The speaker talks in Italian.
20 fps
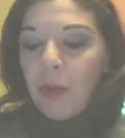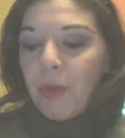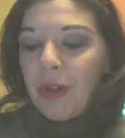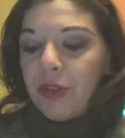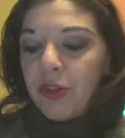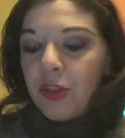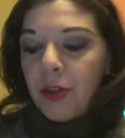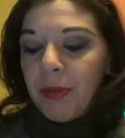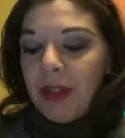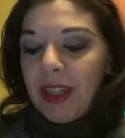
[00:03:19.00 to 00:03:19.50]

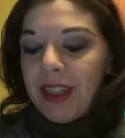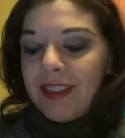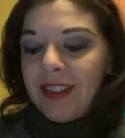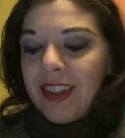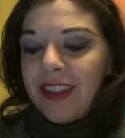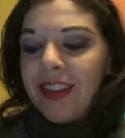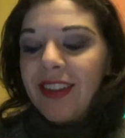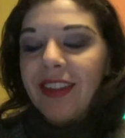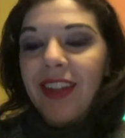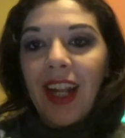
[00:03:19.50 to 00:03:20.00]
questo
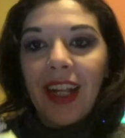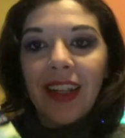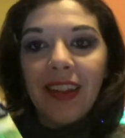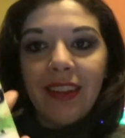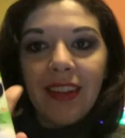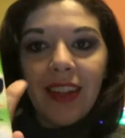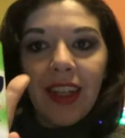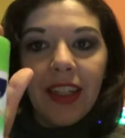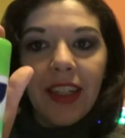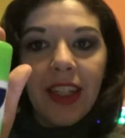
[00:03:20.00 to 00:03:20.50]
mese si
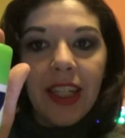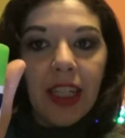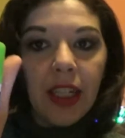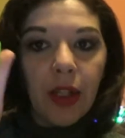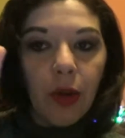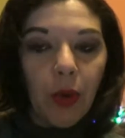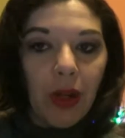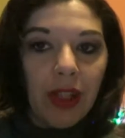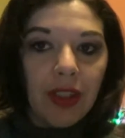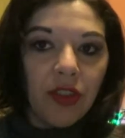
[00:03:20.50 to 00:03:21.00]
tratta
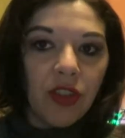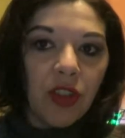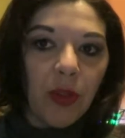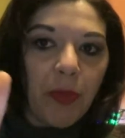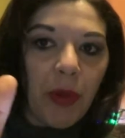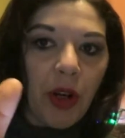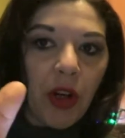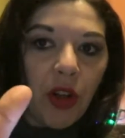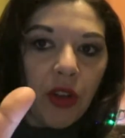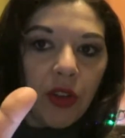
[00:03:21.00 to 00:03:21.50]
di questo
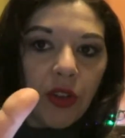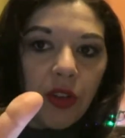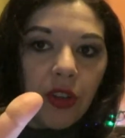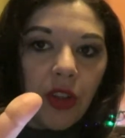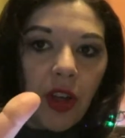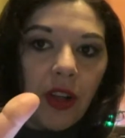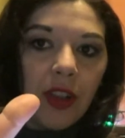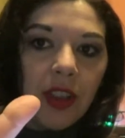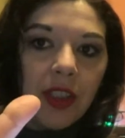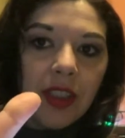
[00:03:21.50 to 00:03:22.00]

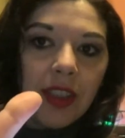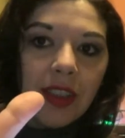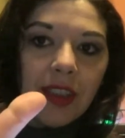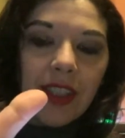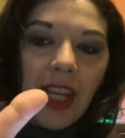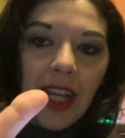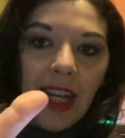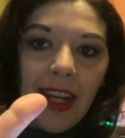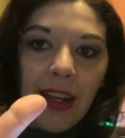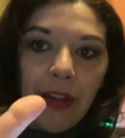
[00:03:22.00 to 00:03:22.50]
prodotto
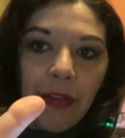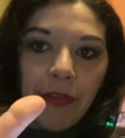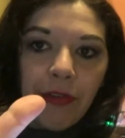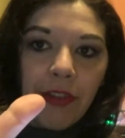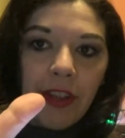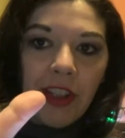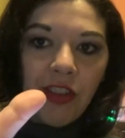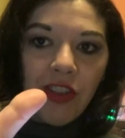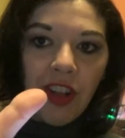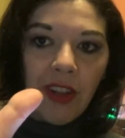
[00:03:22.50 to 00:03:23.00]
della
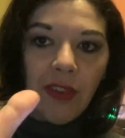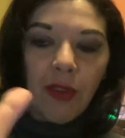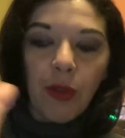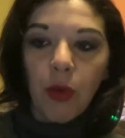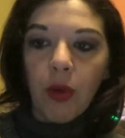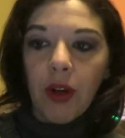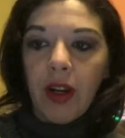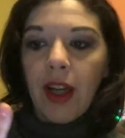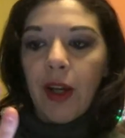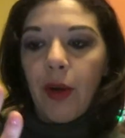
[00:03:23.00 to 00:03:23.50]
felce
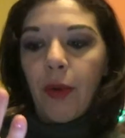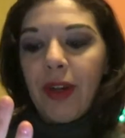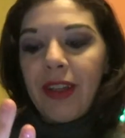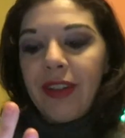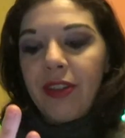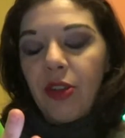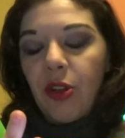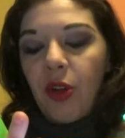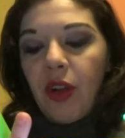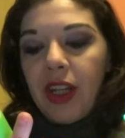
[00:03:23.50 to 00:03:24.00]
azzurra,
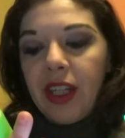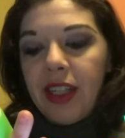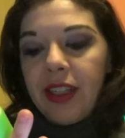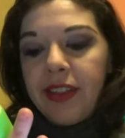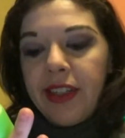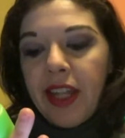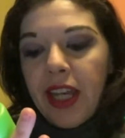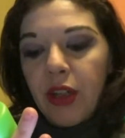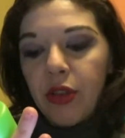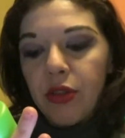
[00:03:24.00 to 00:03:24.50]
questo è il
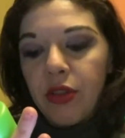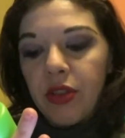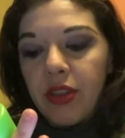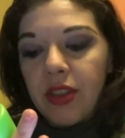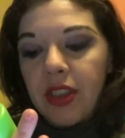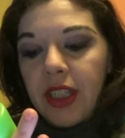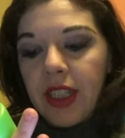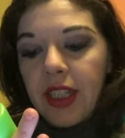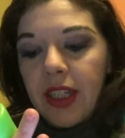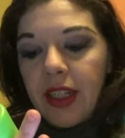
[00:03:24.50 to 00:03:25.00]
Deo
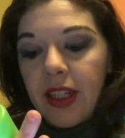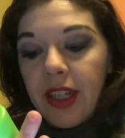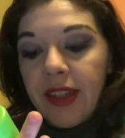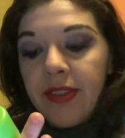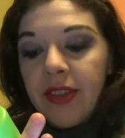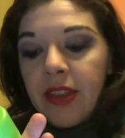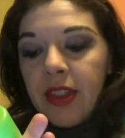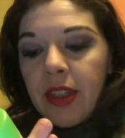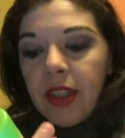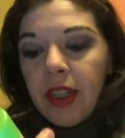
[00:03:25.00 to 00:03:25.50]
Stick
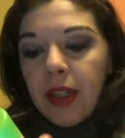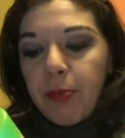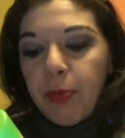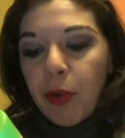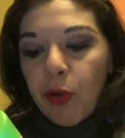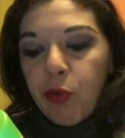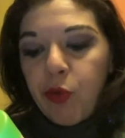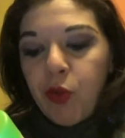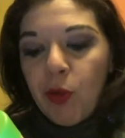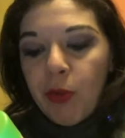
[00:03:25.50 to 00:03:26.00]

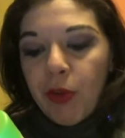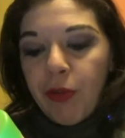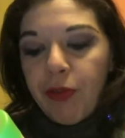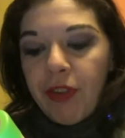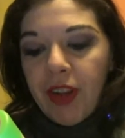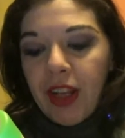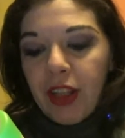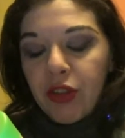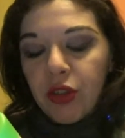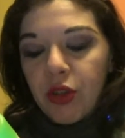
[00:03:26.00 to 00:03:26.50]
profumo
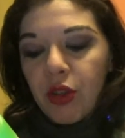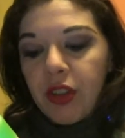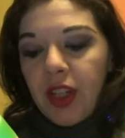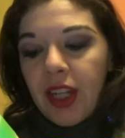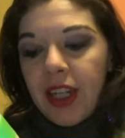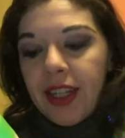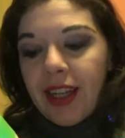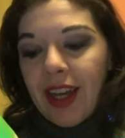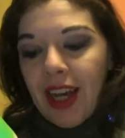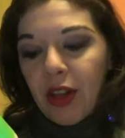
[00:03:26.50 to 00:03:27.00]
fresco
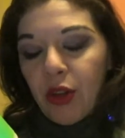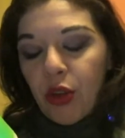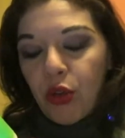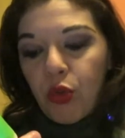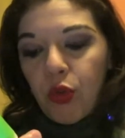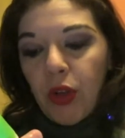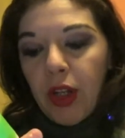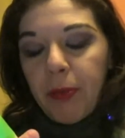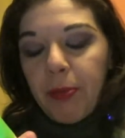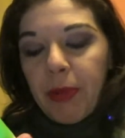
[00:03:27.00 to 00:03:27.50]
delicato
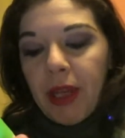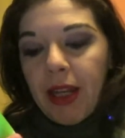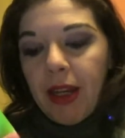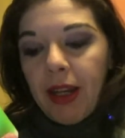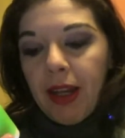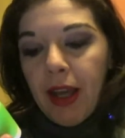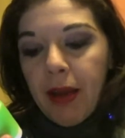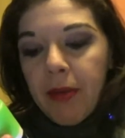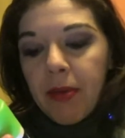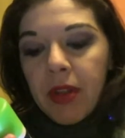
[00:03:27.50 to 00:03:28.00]
sulla
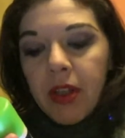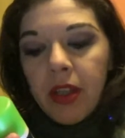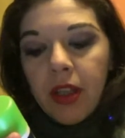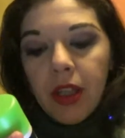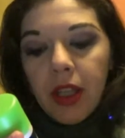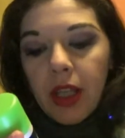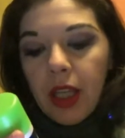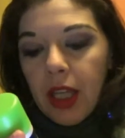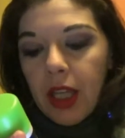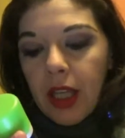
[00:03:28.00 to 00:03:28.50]
pelle
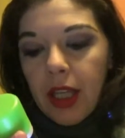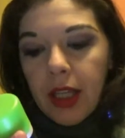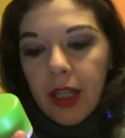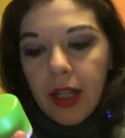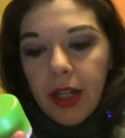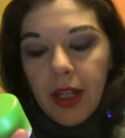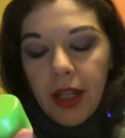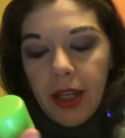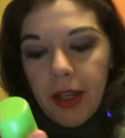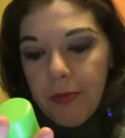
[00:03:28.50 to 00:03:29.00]

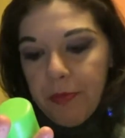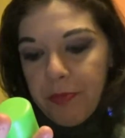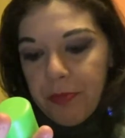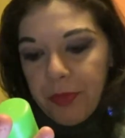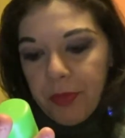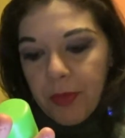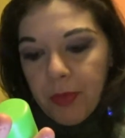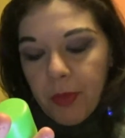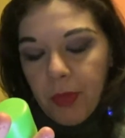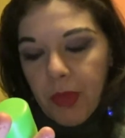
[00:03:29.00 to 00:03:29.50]
ed
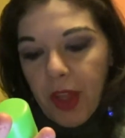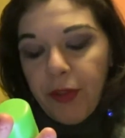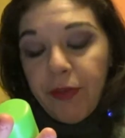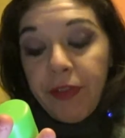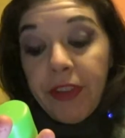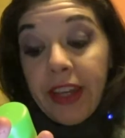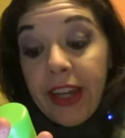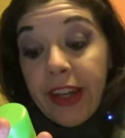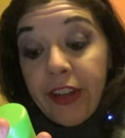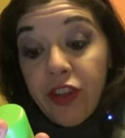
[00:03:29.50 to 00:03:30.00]
um,
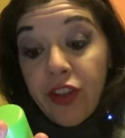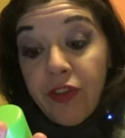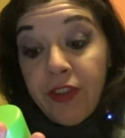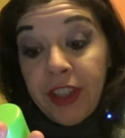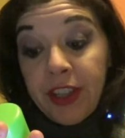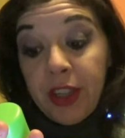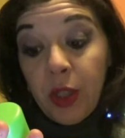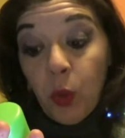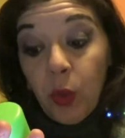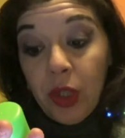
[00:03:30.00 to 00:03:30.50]
efficace
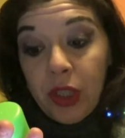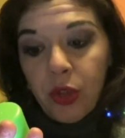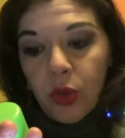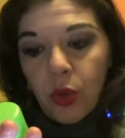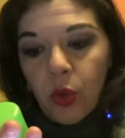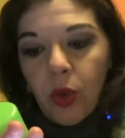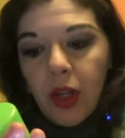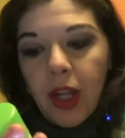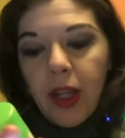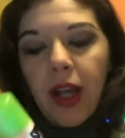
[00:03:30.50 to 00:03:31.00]

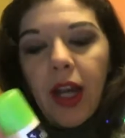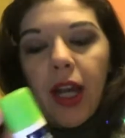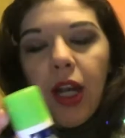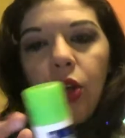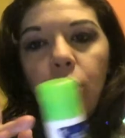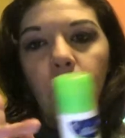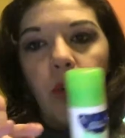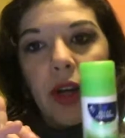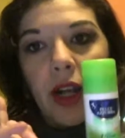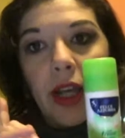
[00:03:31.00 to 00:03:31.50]
24 ore
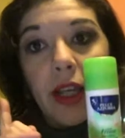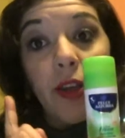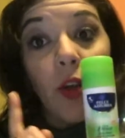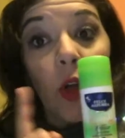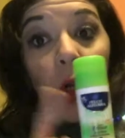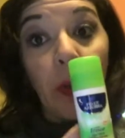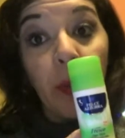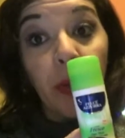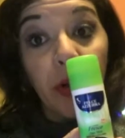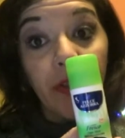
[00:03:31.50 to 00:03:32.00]
allora io
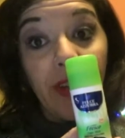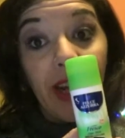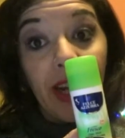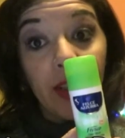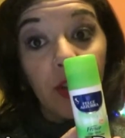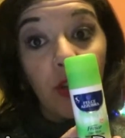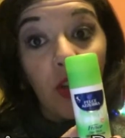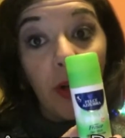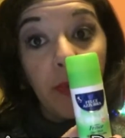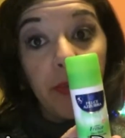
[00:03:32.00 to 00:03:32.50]
l'ho
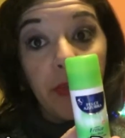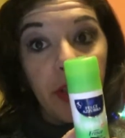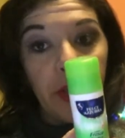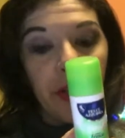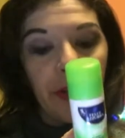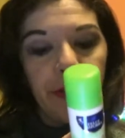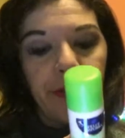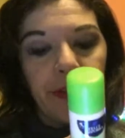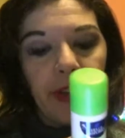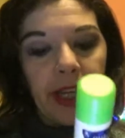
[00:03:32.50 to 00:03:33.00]
provato
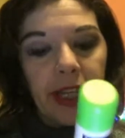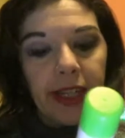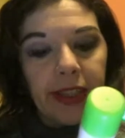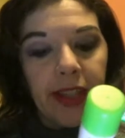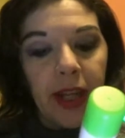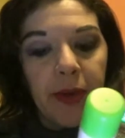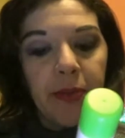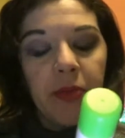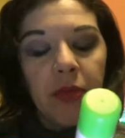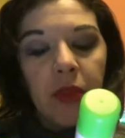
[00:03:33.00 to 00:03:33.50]
in
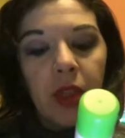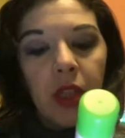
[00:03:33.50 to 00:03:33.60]
offerta